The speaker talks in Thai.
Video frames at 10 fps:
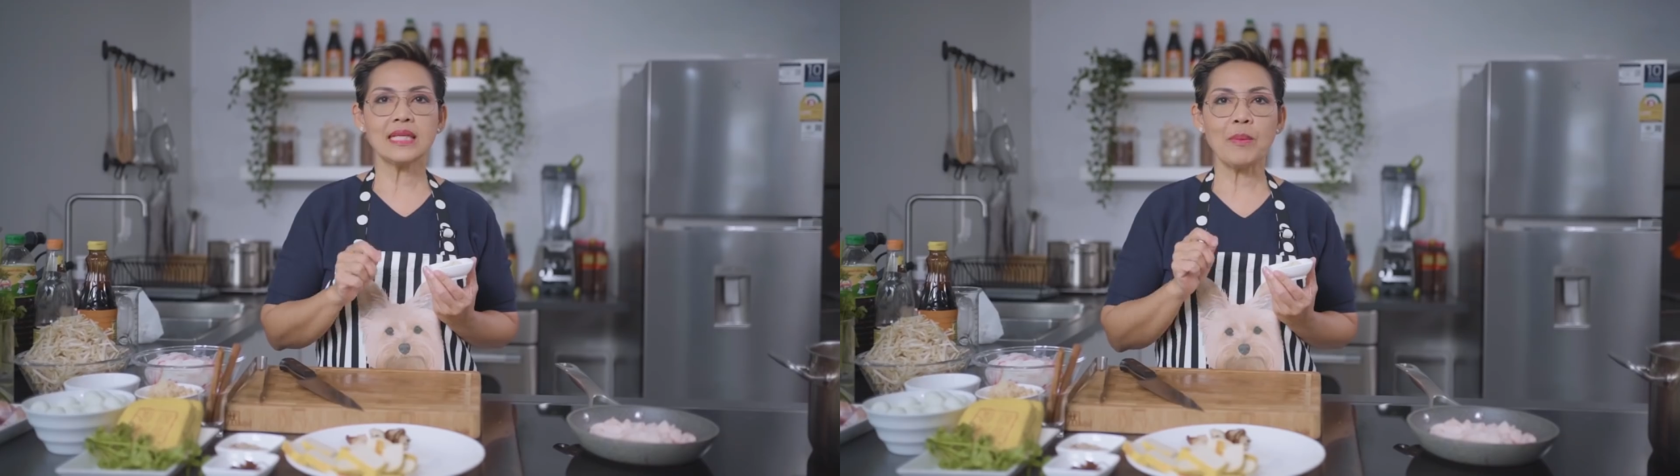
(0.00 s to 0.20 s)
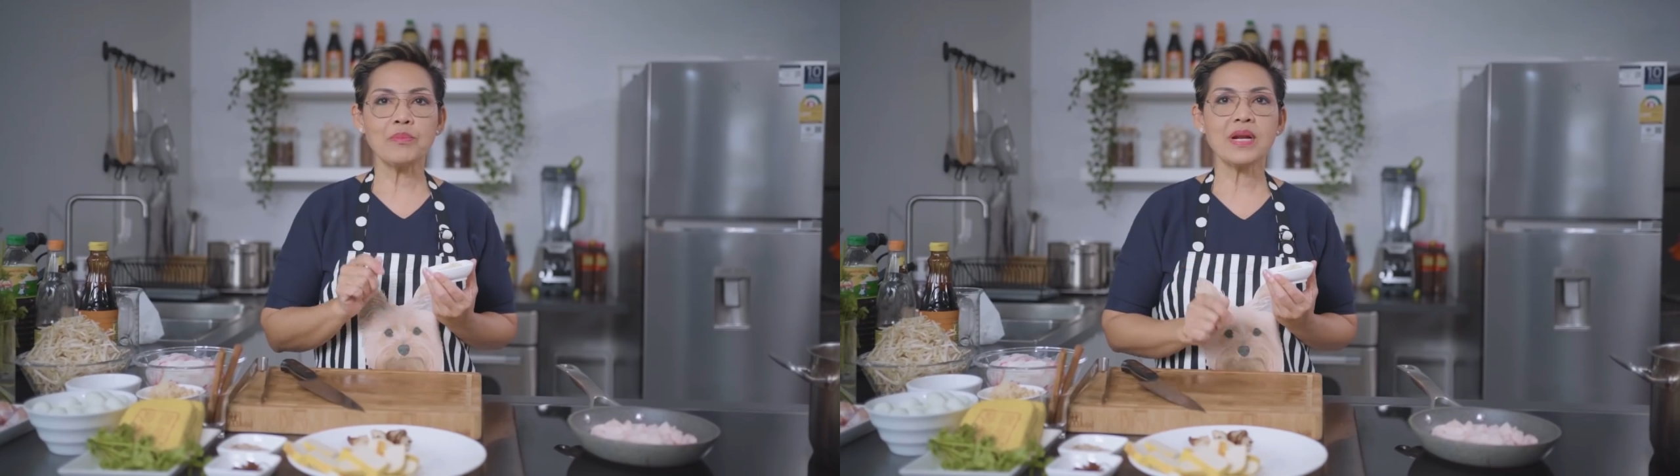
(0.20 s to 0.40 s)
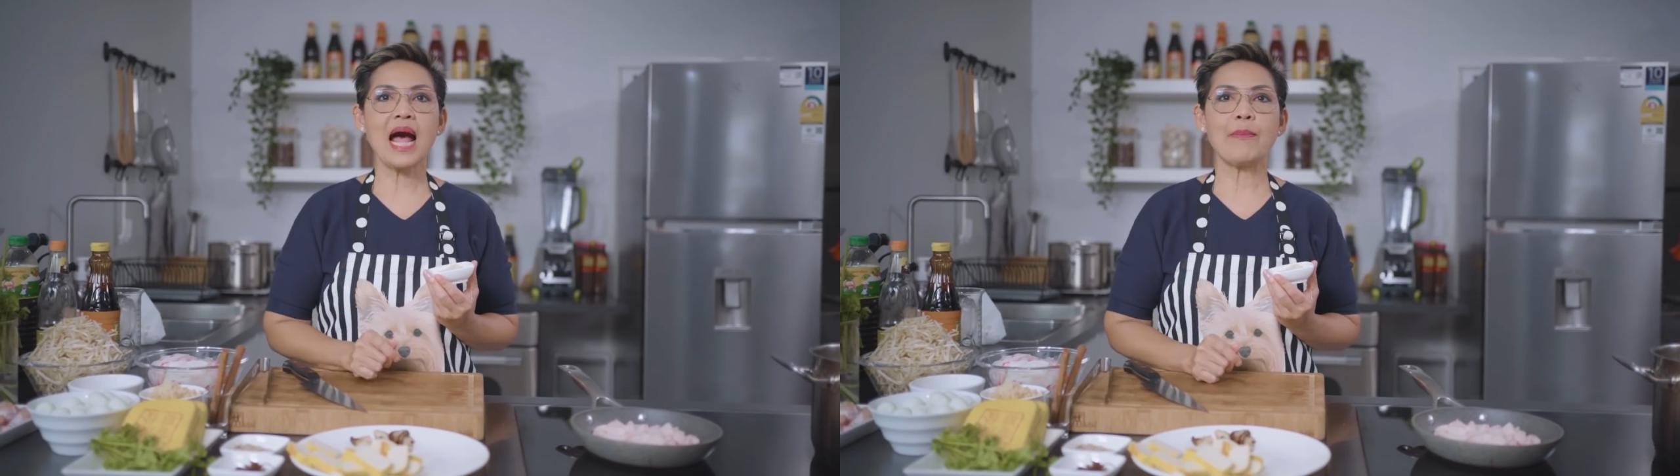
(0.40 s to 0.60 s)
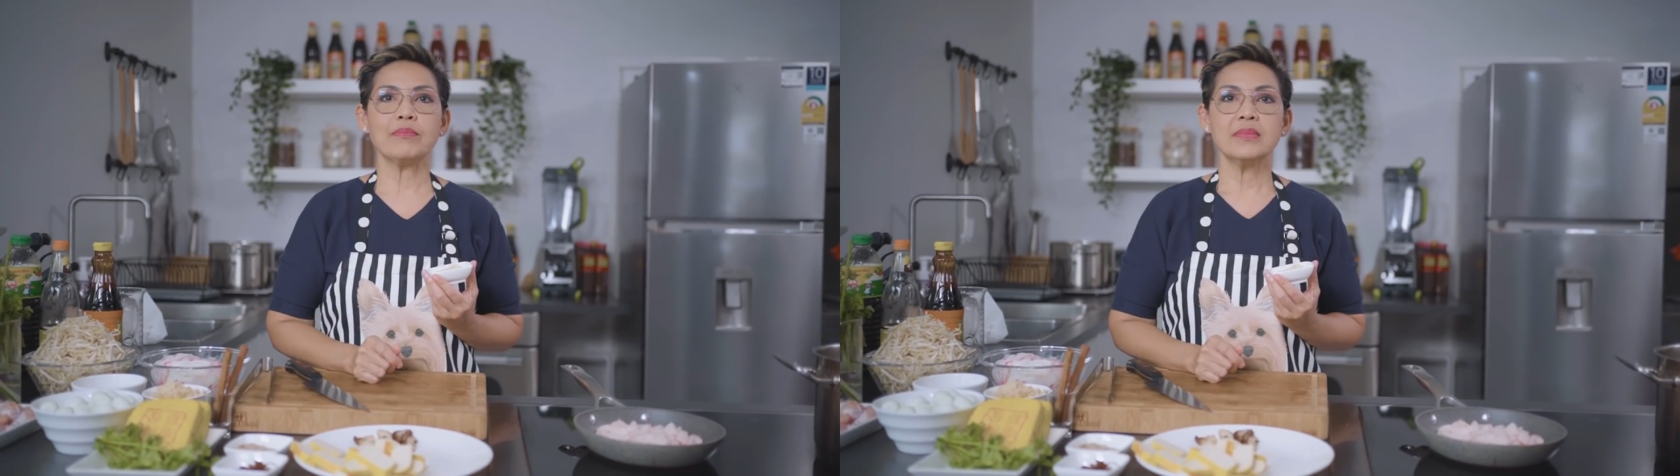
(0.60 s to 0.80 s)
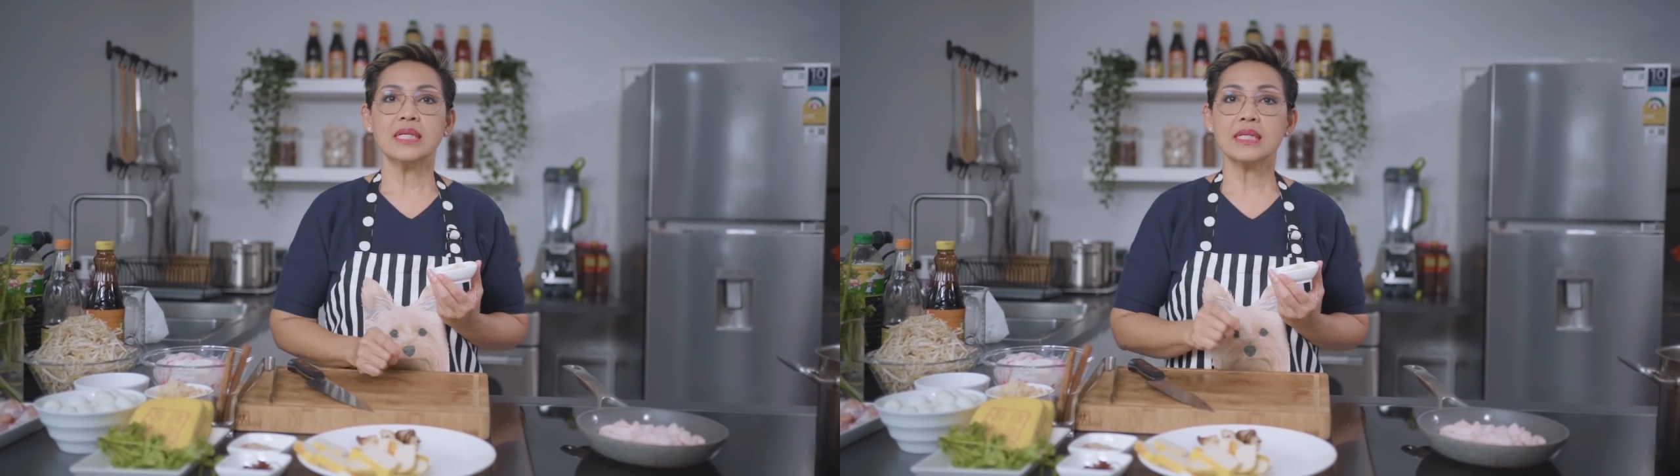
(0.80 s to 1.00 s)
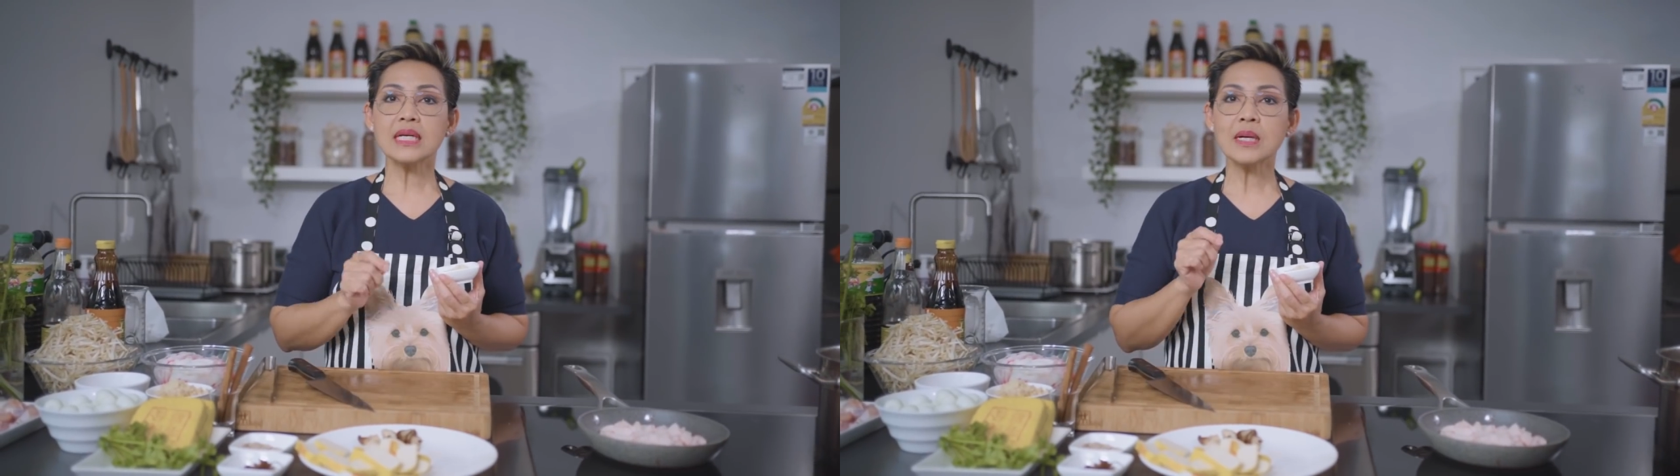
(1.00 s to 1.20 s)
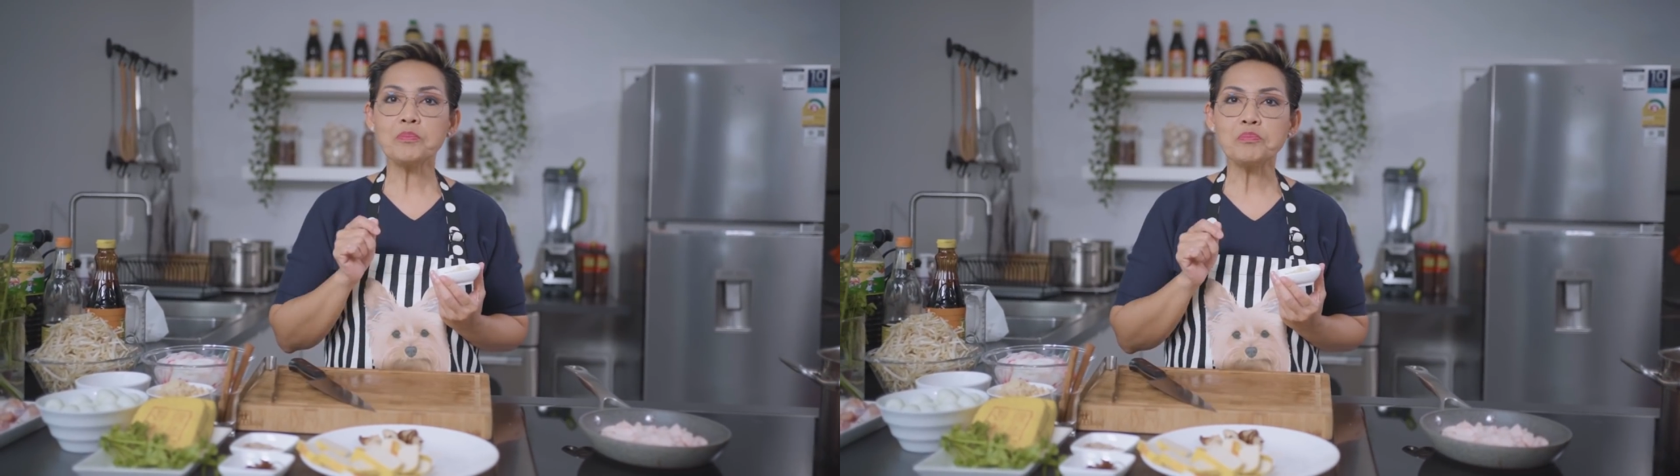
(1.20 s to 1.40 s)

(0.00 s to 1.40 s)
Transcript: สำหรับเรื่อง